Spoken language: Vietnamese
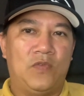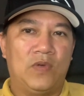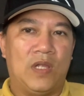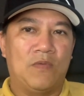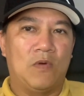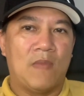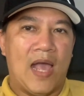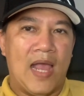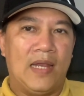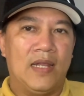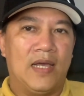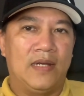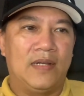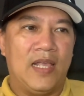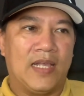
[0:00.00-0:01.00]
Phương Mobile
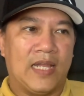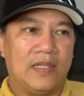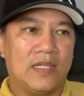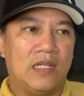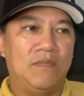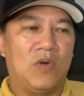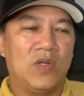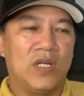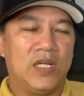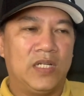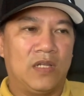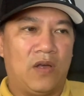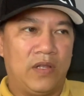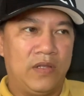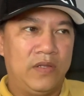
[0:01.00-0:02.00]
lên để cảnh tỉnh mọi người thôi